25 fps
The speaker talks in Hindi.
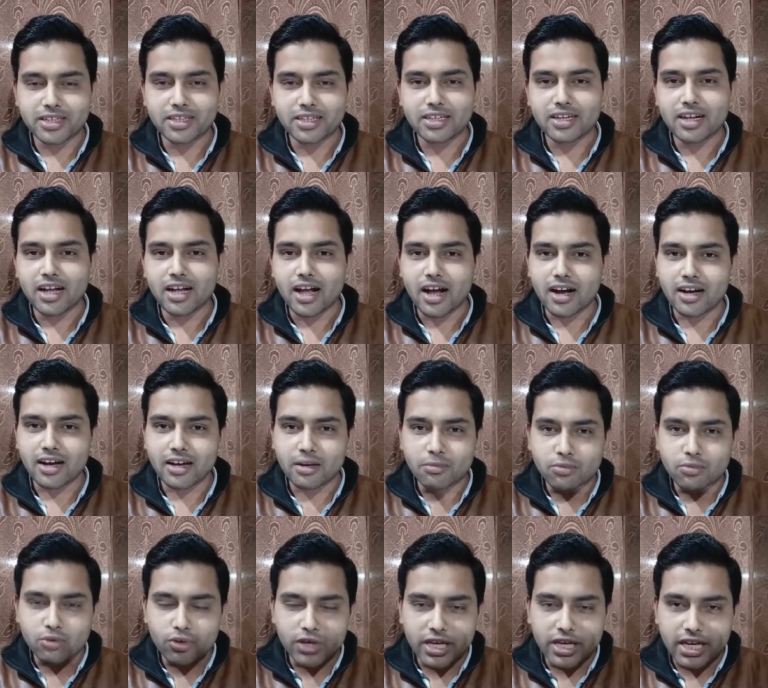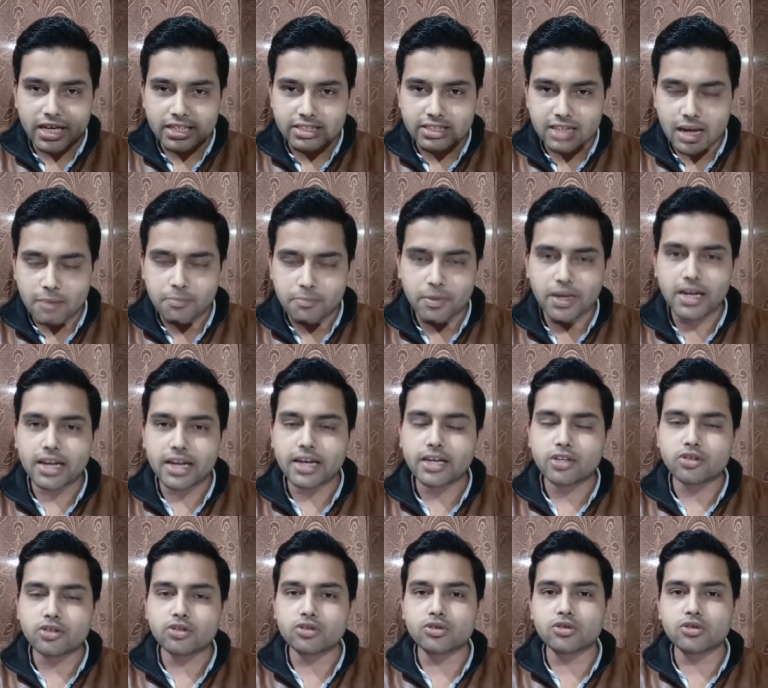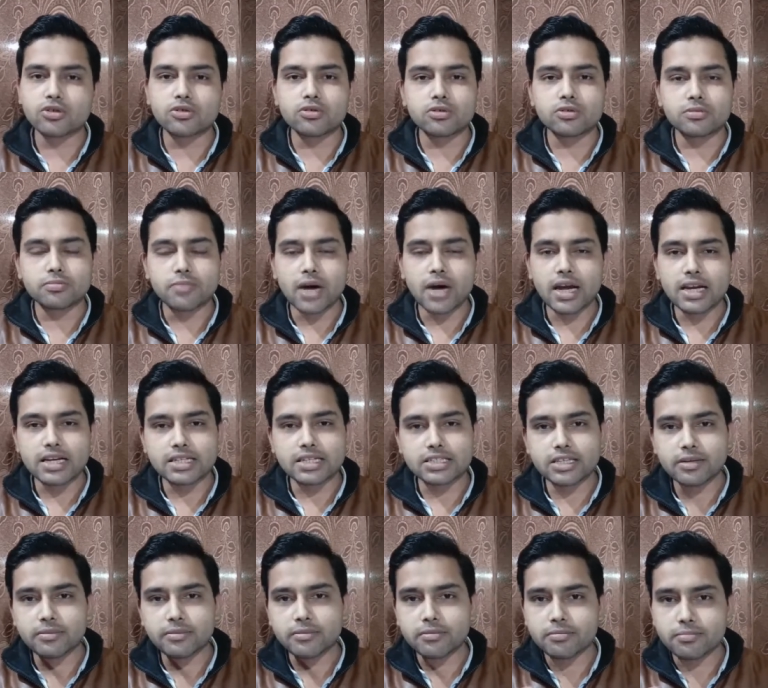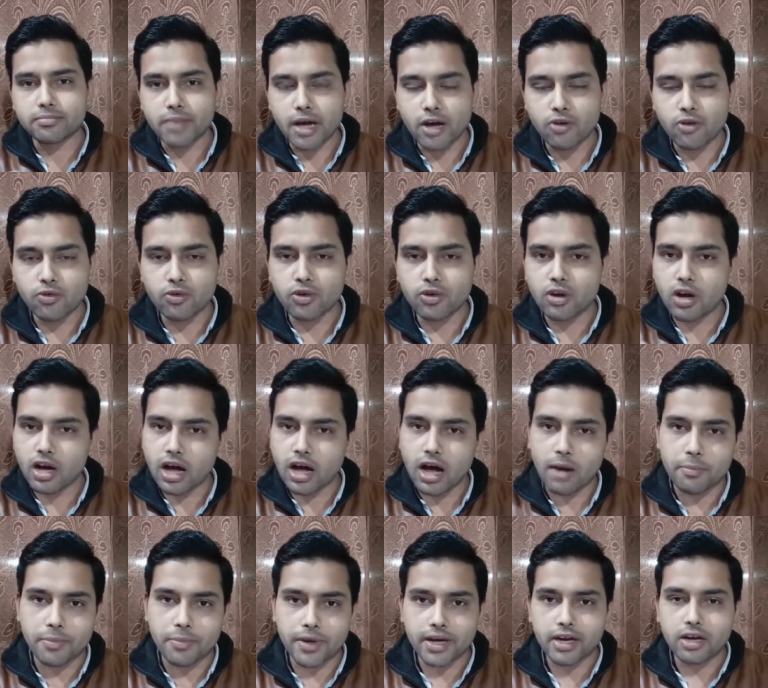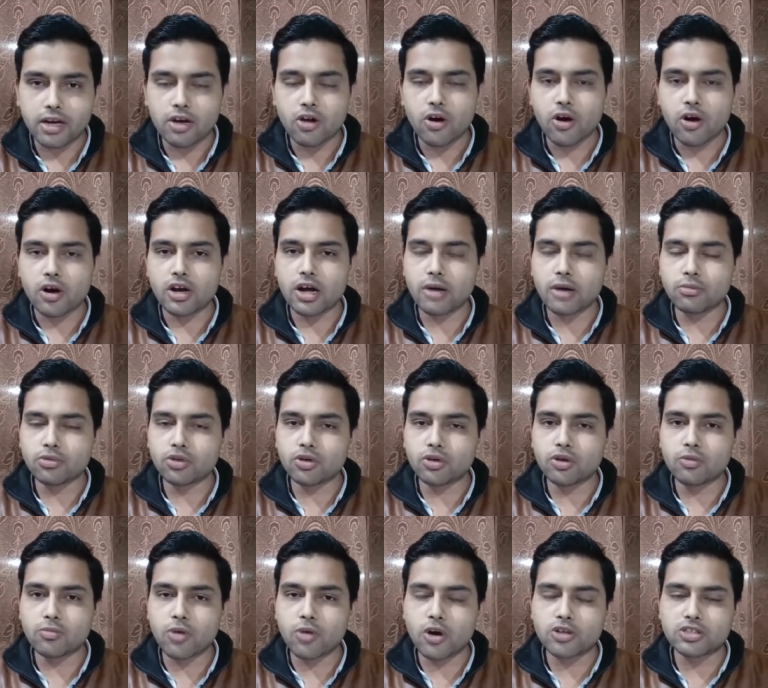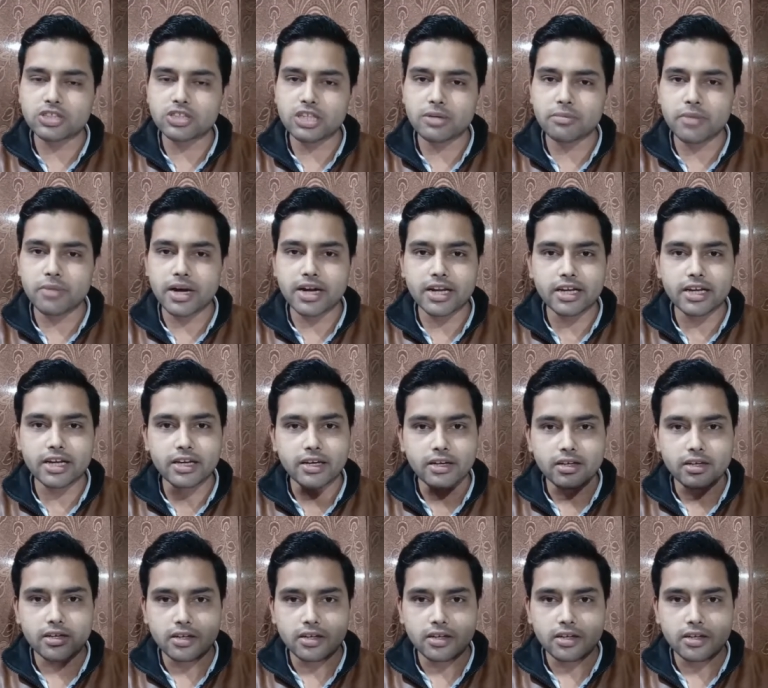में अगर हम कोई एग्जाम्पल लें तो मान लीजिए मैं हूँ और आप हैं और हम दोनों ब्लॉक चेन बैठे